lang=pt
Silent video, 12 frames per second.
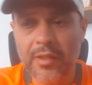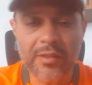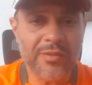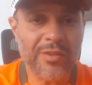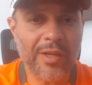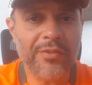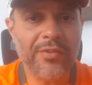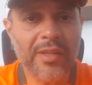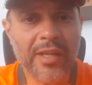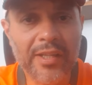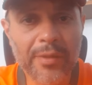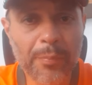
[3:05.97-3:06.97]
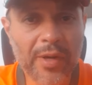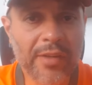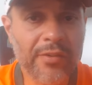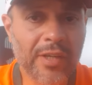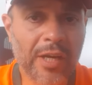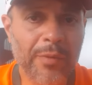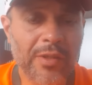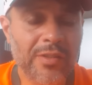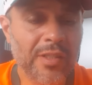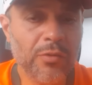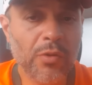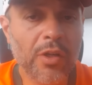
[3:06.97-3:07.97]
só tinha ali praticamente
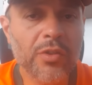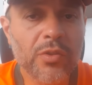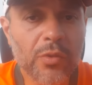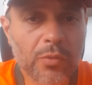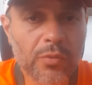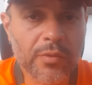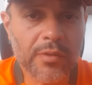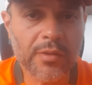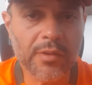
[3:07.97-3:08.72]
setor sul.